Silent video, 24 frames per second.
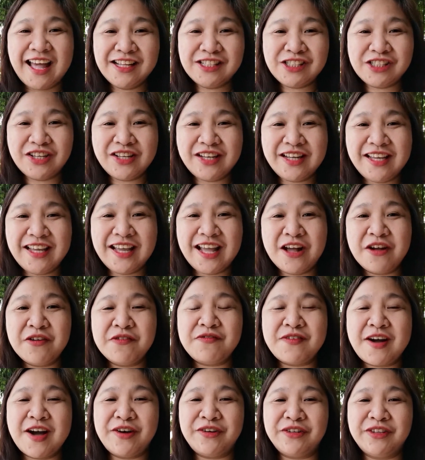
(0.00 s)
Actually, ang
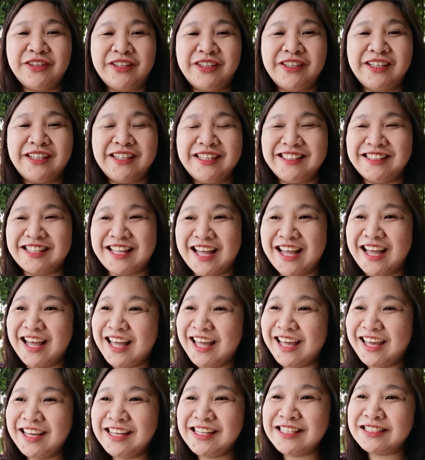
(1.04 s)
founder, na
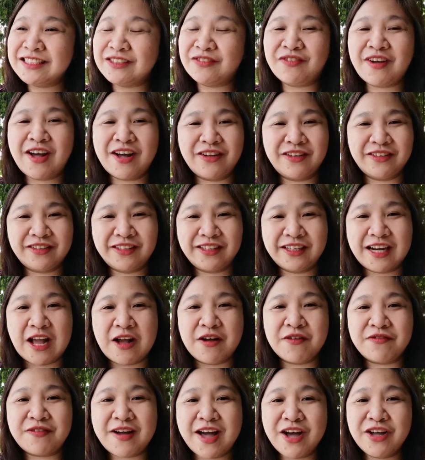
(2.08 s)
is founder,
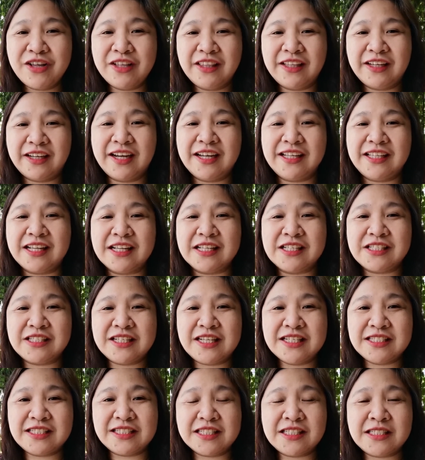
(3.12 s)
ang founder ng
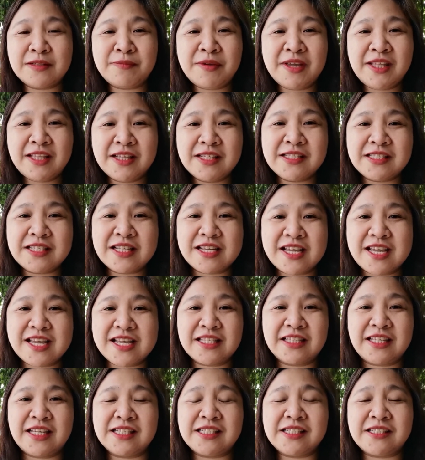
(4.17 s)
Jesus
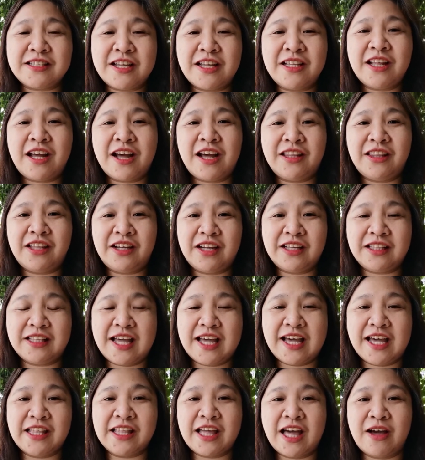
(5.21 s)
Ministry is none other
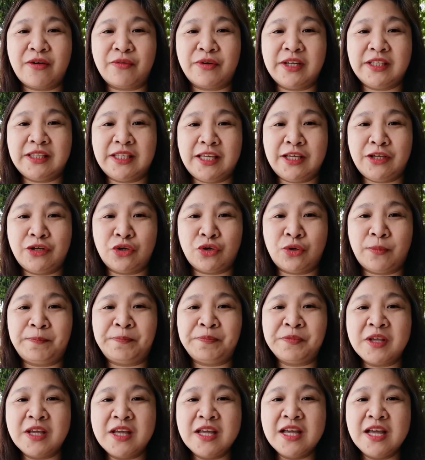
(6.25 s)
than our D-group
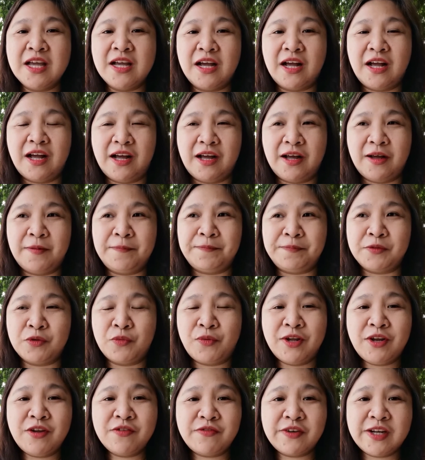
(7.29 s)

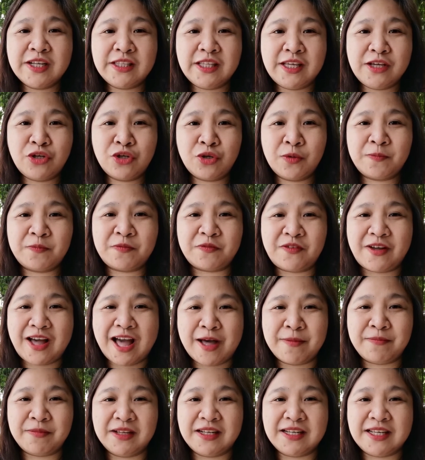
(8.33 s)
um, one of our D group
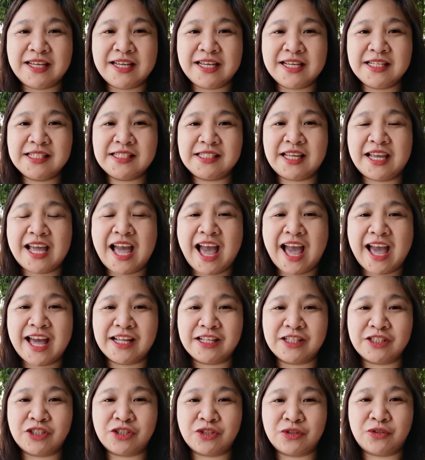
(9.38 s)
family, si
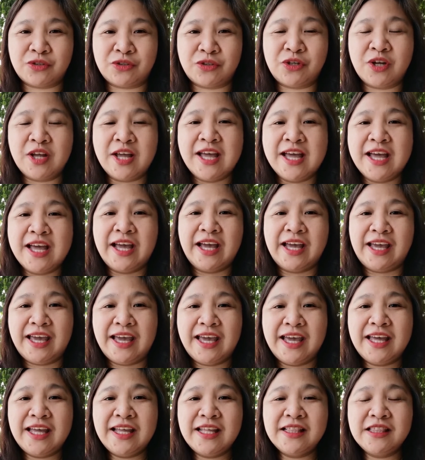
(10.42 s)
Anjo,
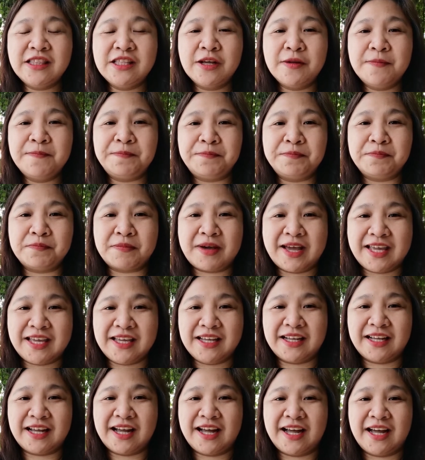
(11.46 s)
and
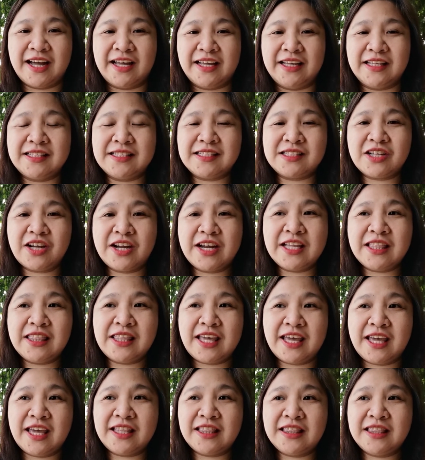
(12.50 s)
Maika. It
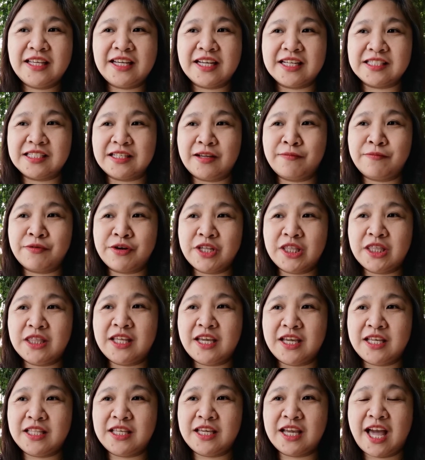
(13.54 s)
started kasi
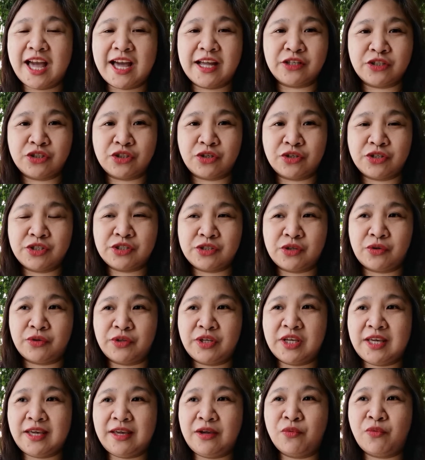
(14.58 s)
birthday ni Anjo, so
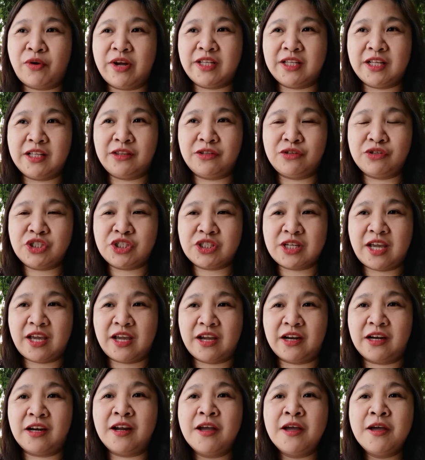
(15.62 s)
he wanted to
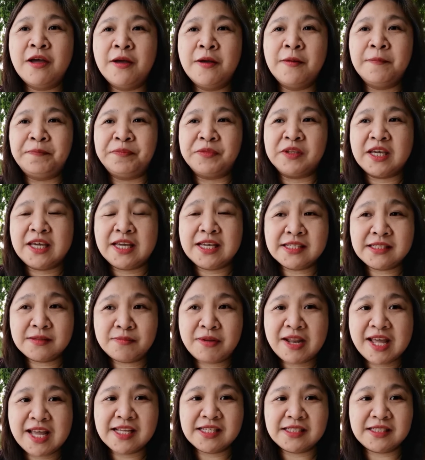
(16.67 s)
share his
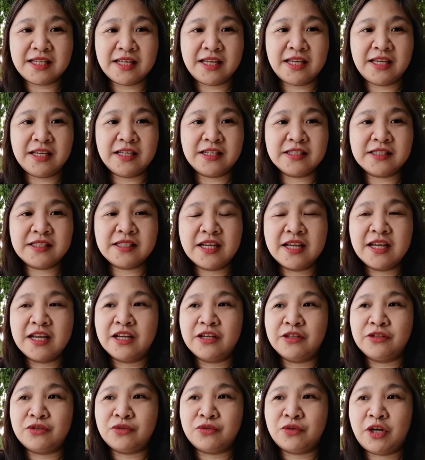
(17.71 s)
blessings
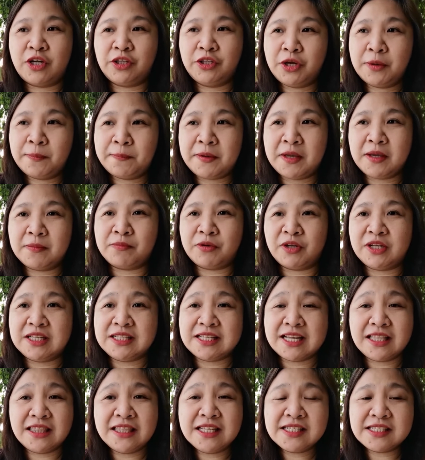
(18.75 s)
to other people
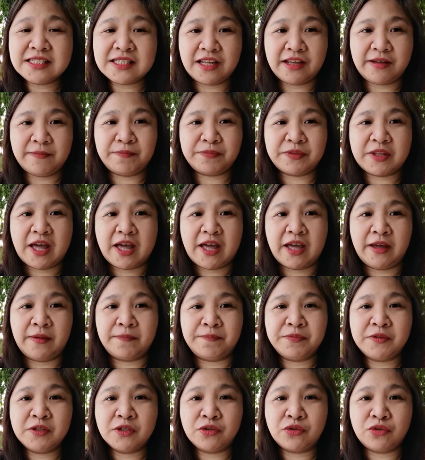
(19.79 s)
and at the same
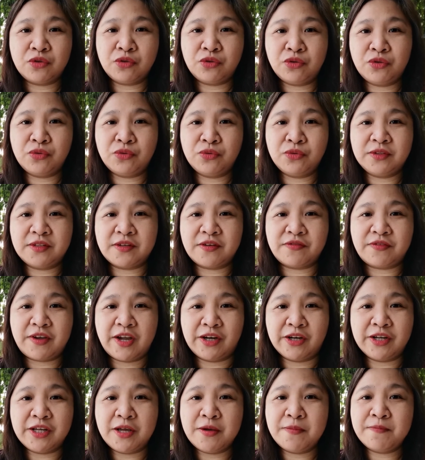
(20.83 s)
time to do the
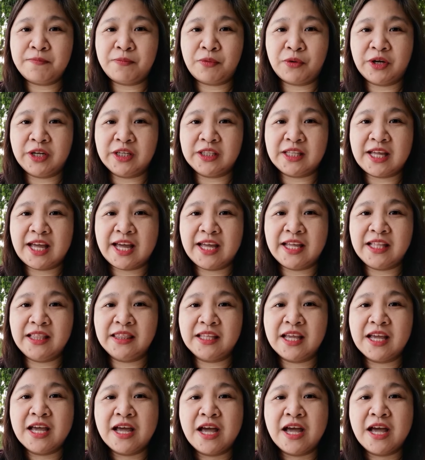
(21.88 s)
very important